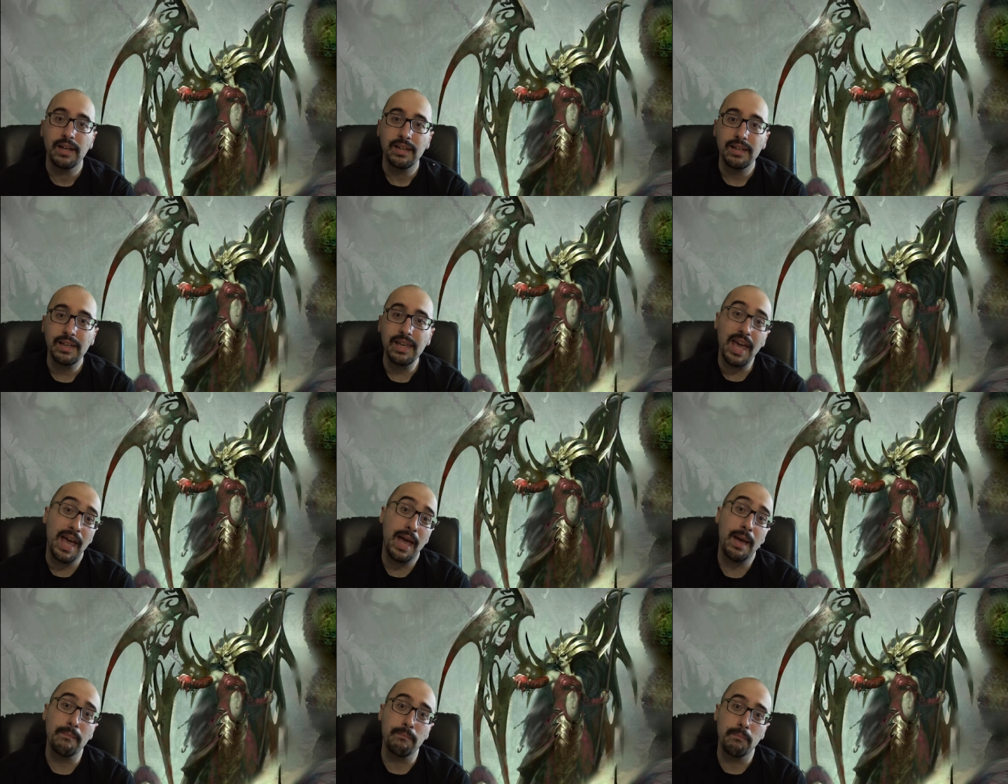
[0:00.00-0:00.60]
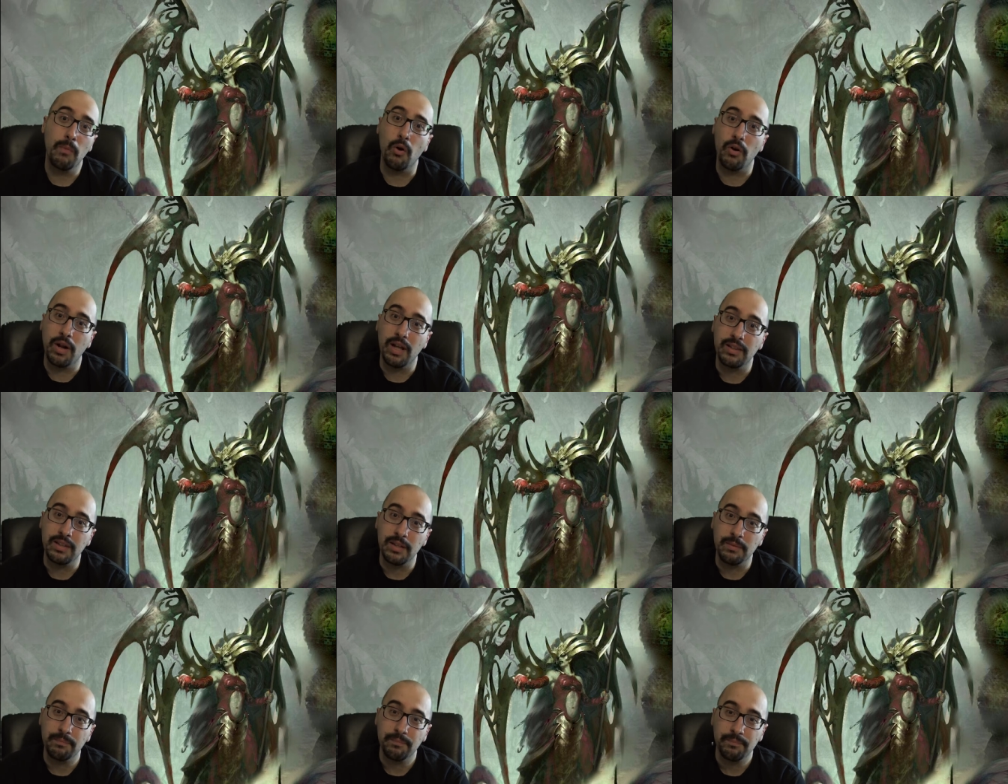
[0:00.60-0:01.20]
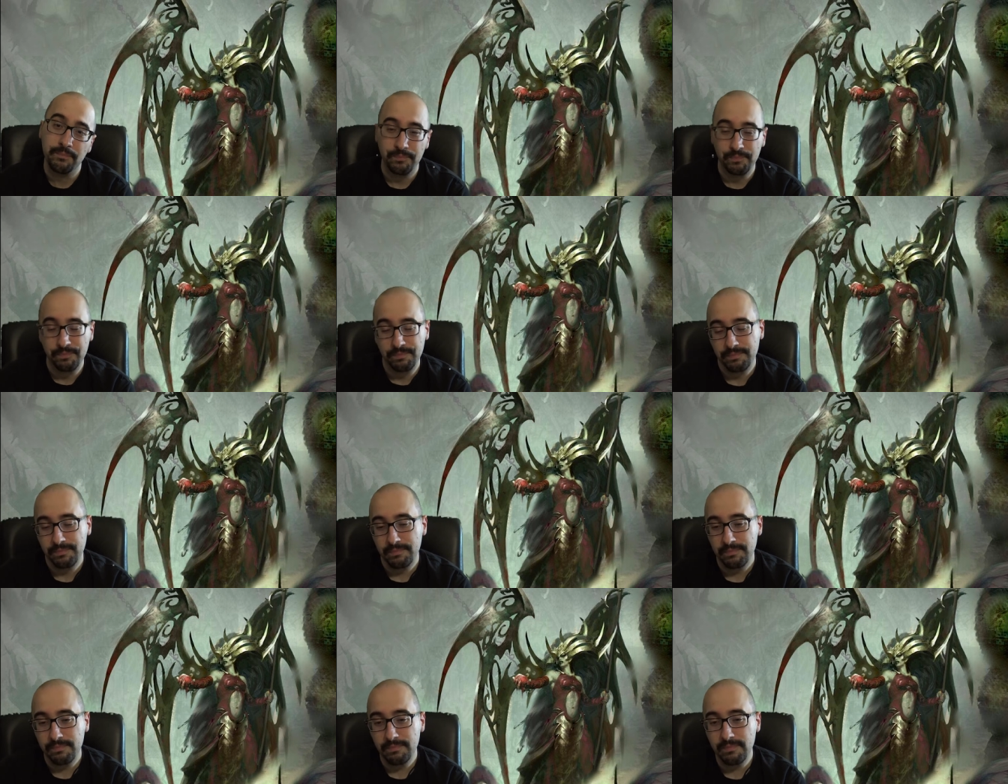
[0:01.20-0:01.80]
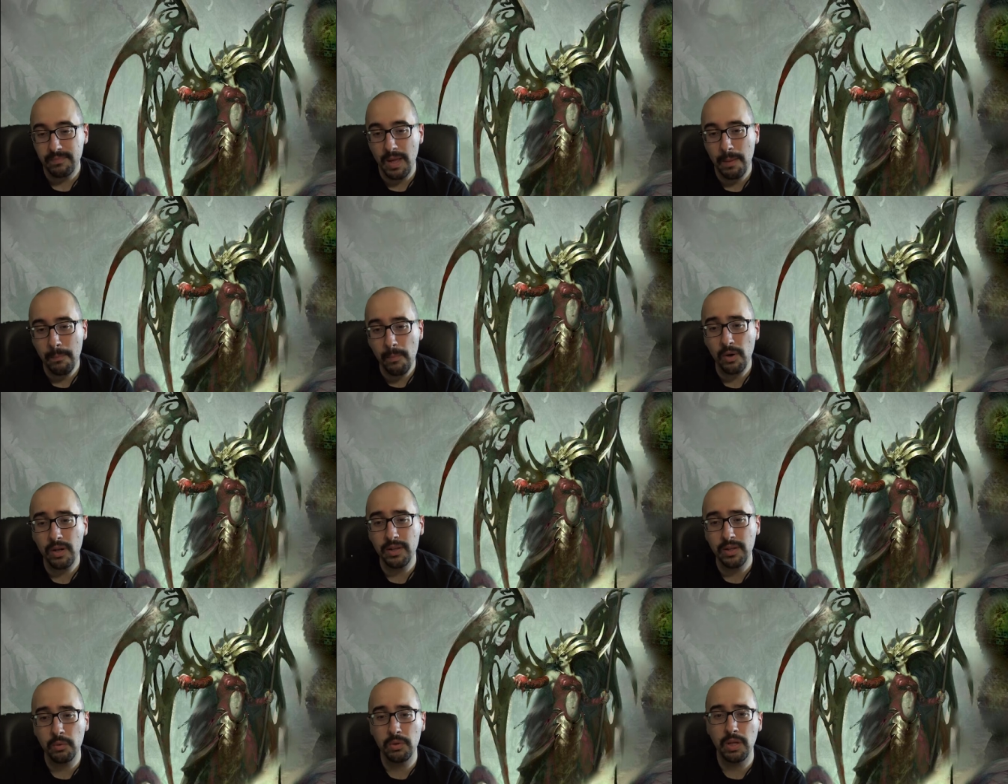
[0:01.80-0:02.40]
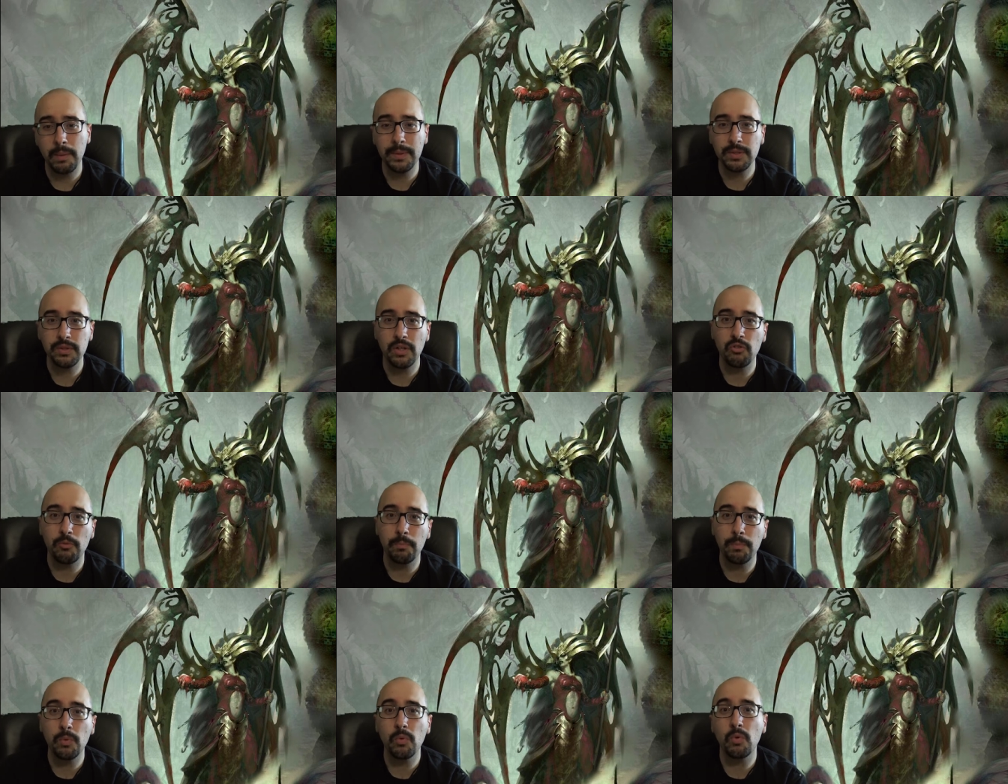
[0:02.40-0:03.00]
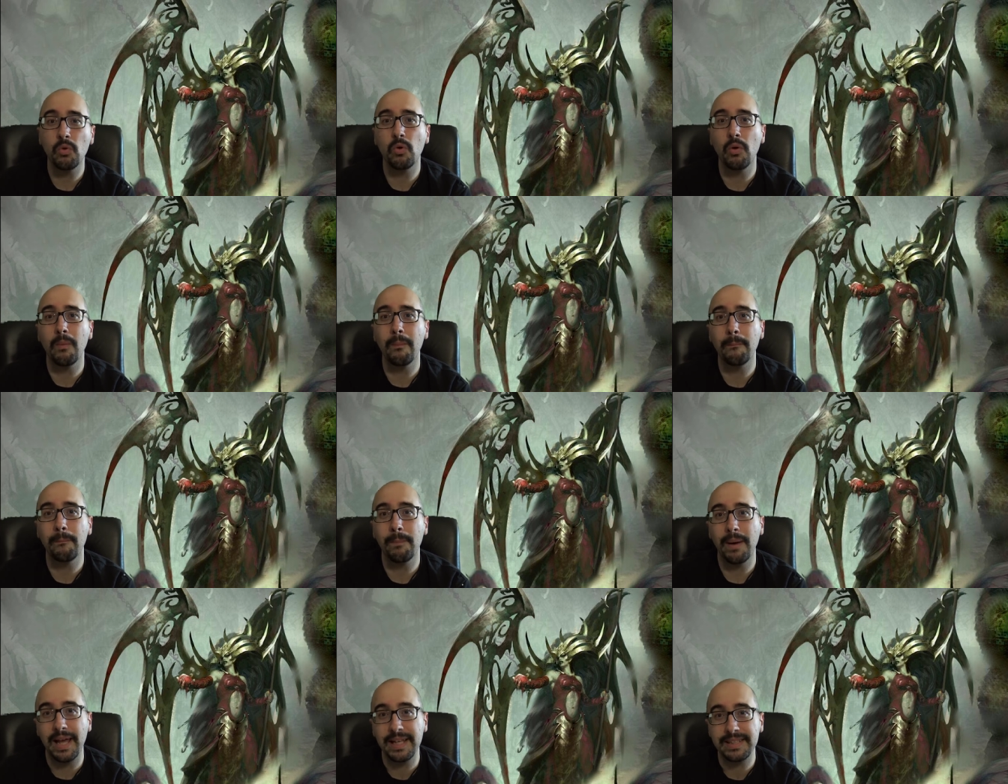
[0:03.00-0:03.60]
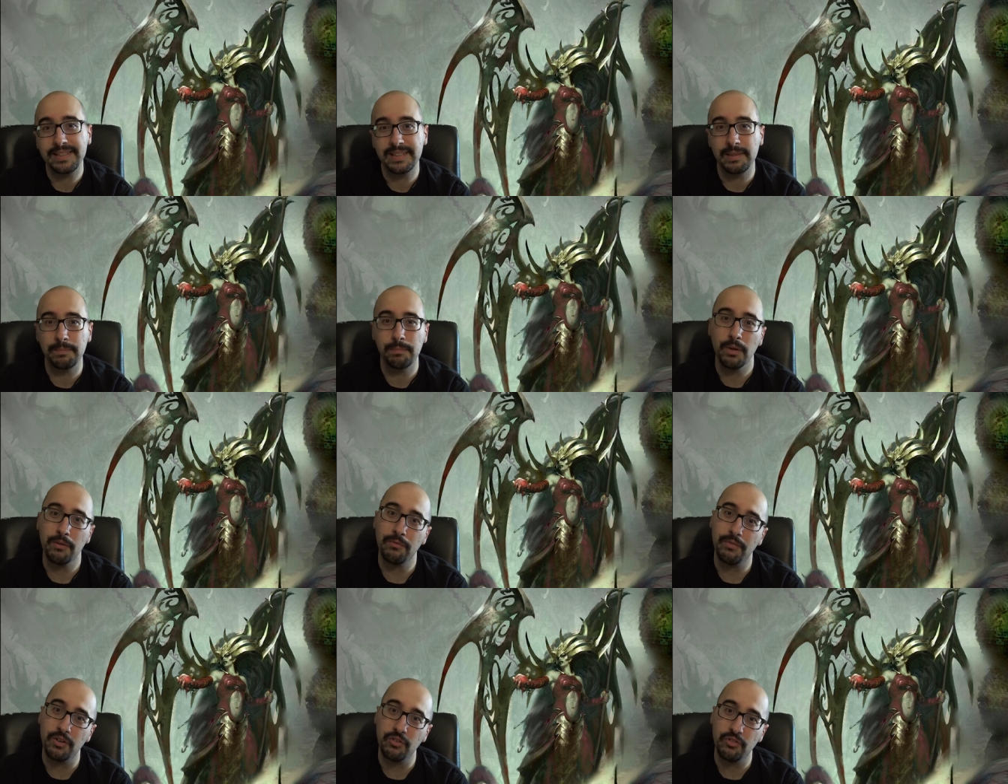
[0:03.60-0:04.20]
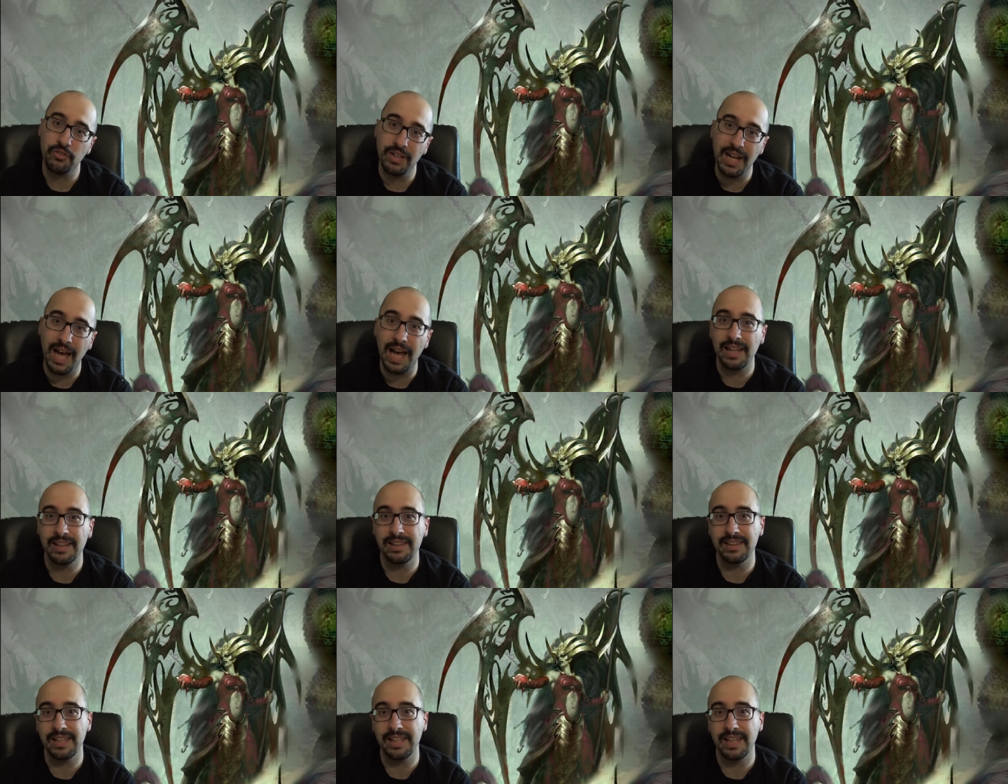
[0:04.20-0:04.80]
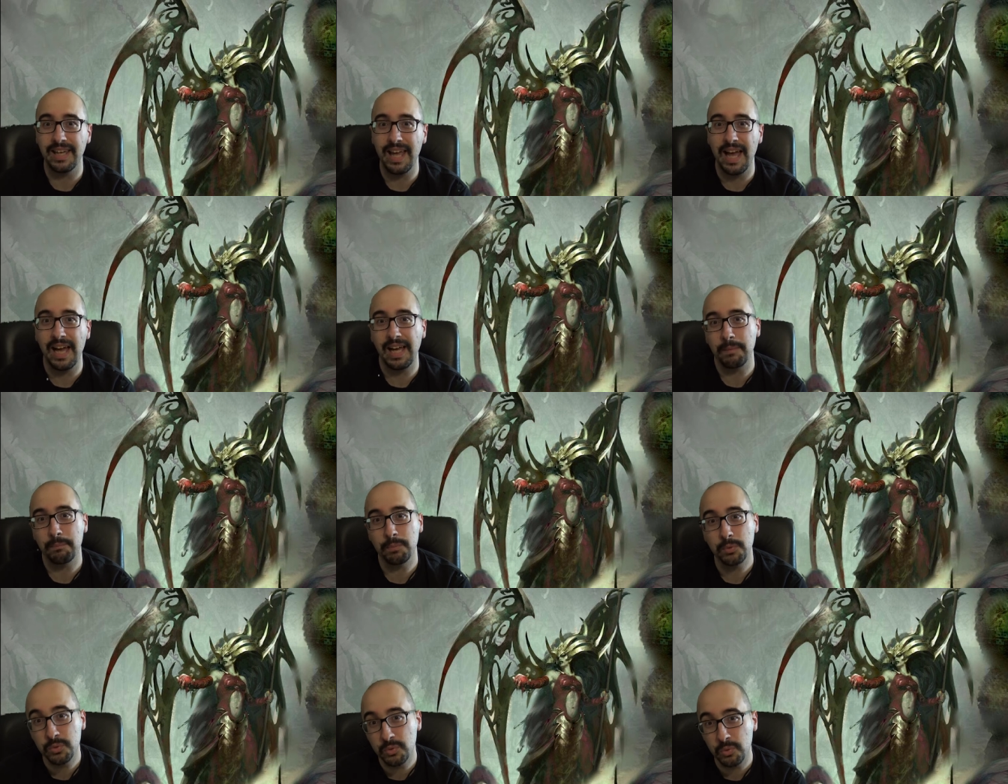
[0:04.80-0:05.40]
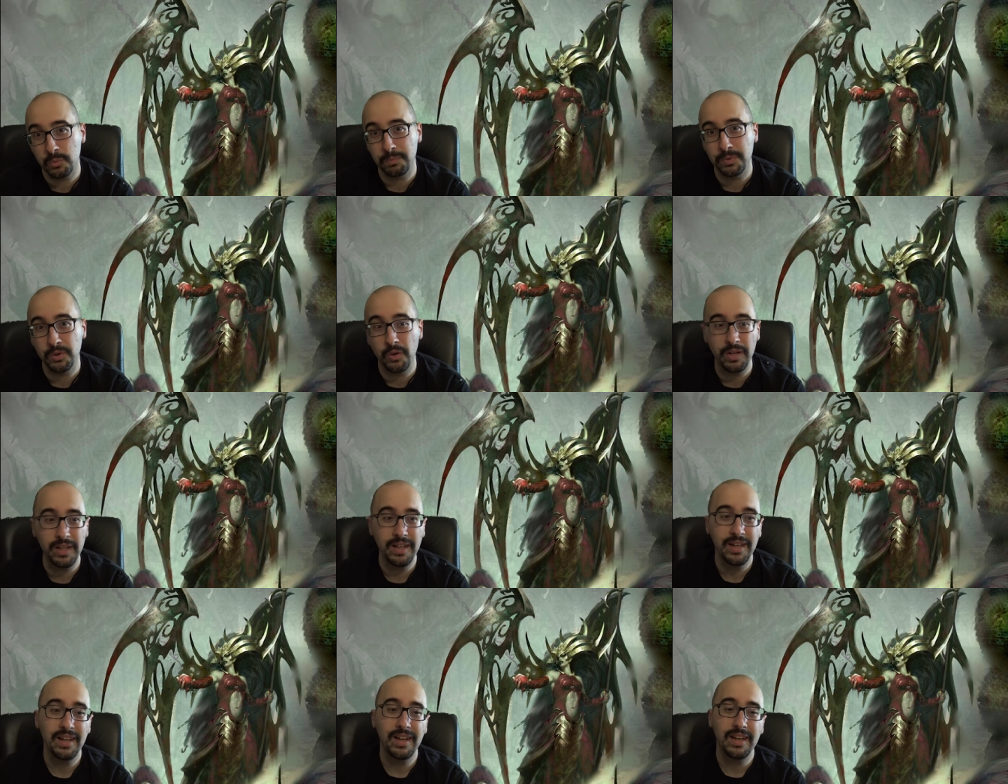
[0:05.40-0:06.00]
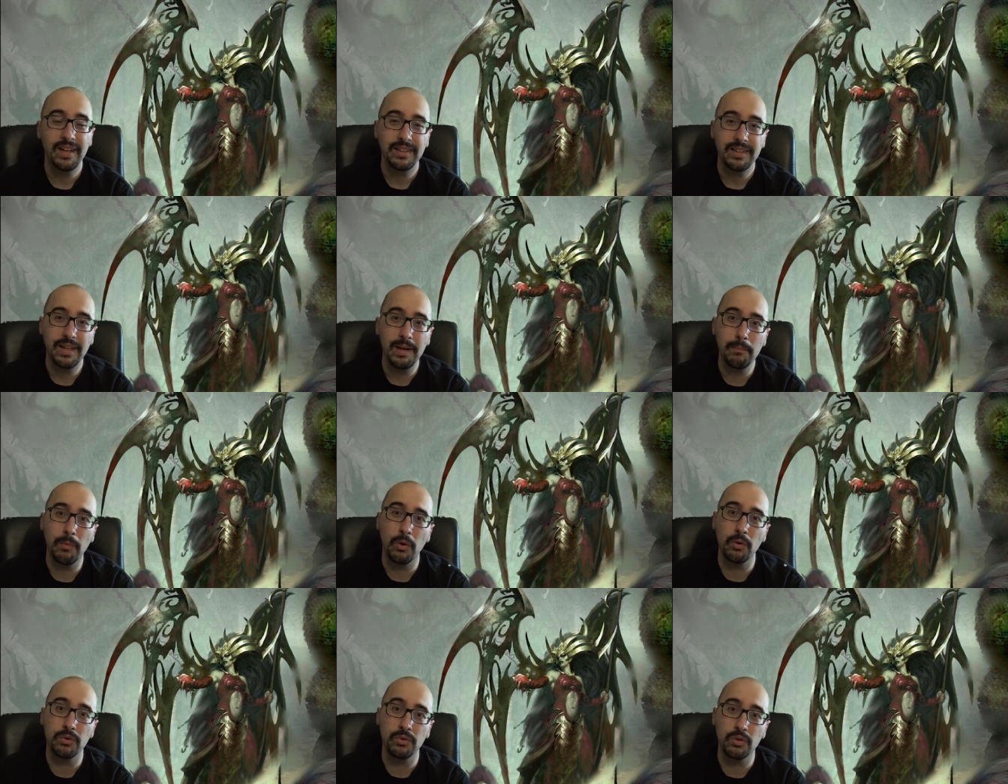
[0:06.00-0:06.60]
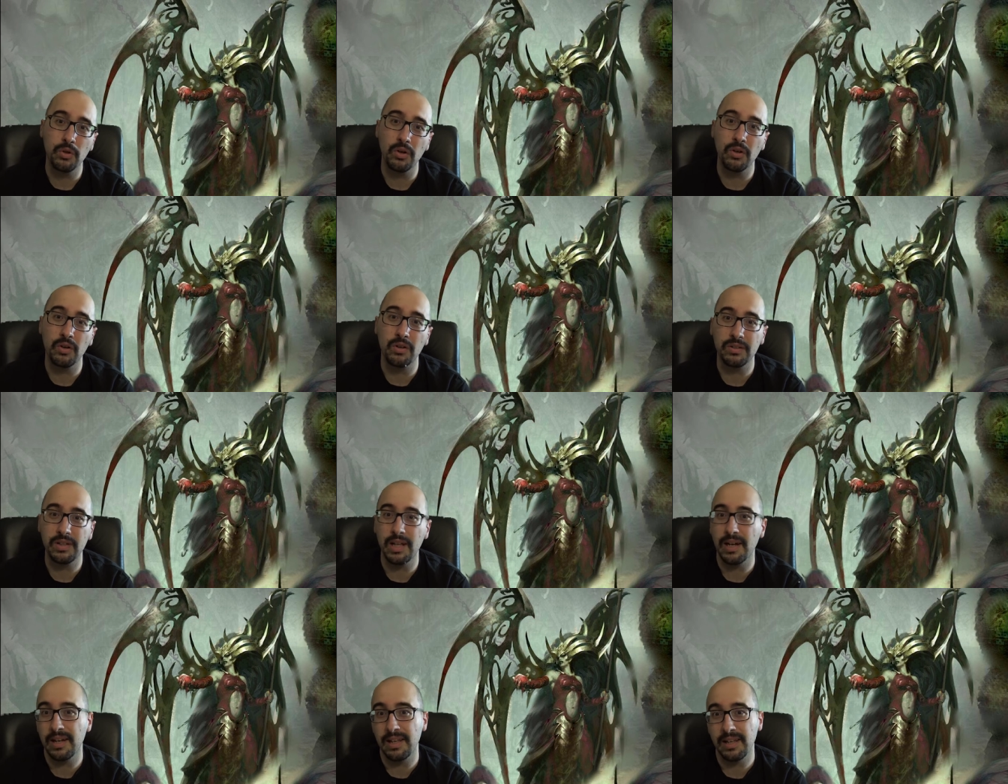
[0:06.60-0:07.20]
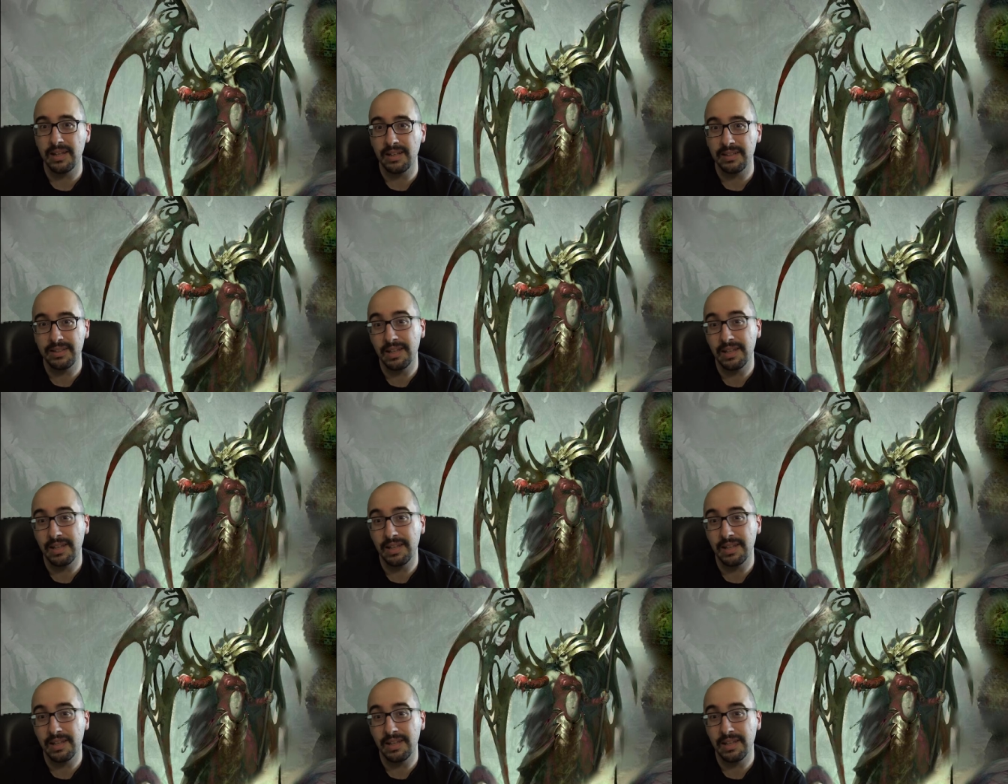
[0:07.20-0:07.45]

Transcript: Chi è Morati? Morati è uno dei personaggi più complessi, più affascinanti e anche più subdoli del mondo del,